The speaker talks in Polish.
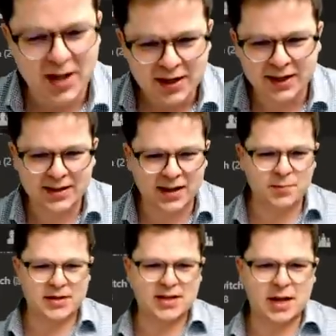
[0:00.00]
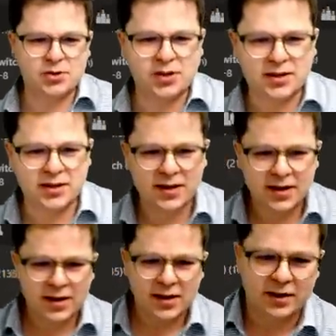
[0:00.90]
Jedna chyba z lepszych
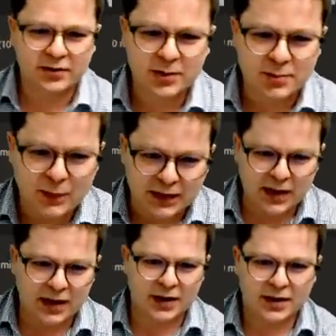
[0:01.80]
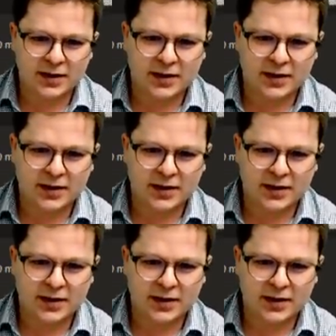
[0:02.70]
e, w tym speedrunie.